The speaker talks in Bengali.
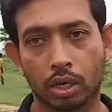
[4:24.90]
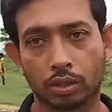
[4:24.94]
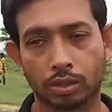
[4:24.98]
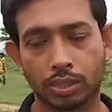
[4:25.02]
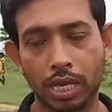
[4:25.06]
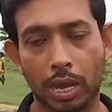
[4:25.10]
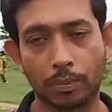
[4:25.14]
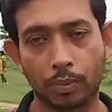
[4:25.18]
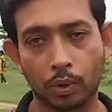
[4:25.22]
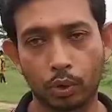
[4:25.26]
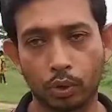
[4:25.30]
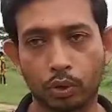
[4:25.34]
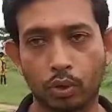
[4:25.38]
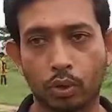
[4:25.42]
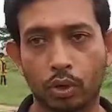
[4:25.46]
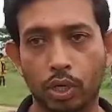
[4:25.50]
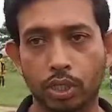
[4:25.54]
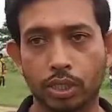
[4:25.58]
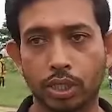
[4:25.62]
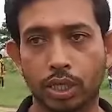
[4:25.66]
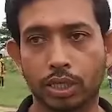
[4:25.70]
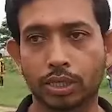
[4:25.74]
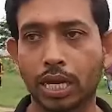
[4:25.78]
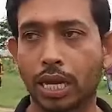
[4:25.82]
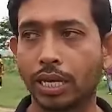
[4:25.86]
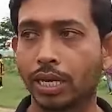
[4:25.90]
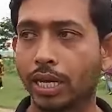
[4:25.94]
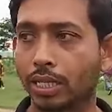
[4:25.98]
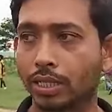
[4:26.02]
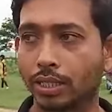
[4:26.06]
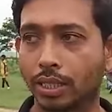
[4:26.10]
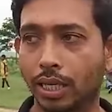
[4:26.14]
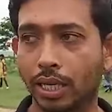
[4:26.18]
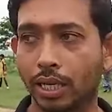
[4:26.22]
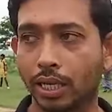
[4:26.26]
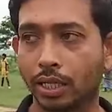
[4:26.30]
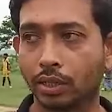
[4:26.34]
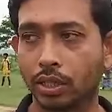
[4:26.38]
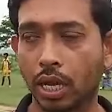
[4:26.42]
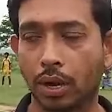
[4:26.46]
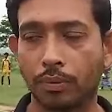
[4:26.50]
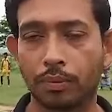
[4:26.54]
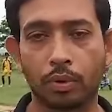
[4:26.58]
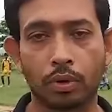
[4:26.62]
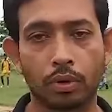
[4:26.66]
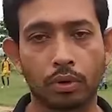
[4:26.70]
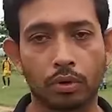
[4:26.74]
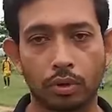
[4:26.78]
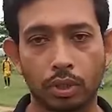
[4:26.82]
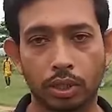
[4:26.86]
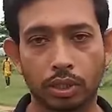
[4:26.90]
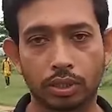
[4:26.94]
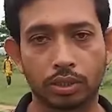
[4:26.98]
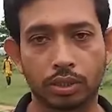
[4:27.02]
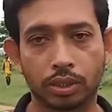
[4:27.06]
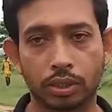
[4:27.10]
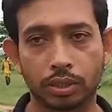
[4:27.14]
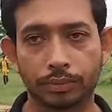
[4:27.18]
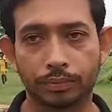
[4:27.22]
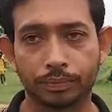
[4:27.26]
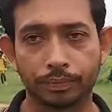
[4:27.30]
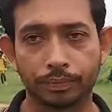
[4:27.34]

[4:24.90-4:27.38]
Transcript: সাপোর্ট করেছে তাই আজকে এই সাফল্য এসছে